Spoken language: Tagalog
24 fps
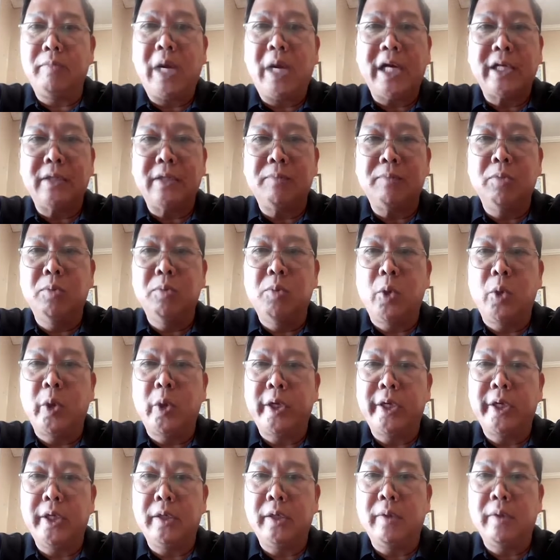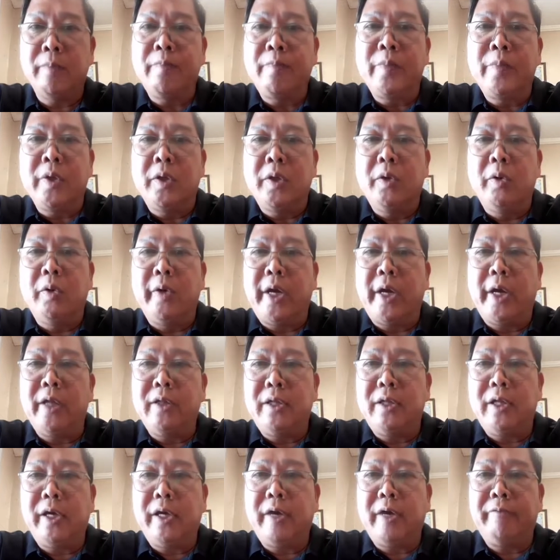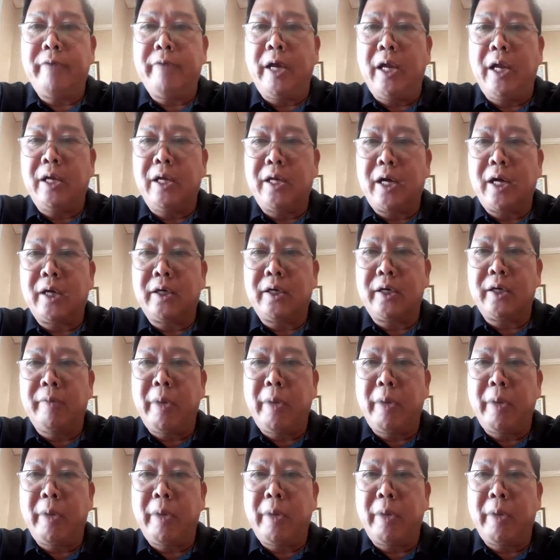bakit bubuwagin yung NTFL-CAC?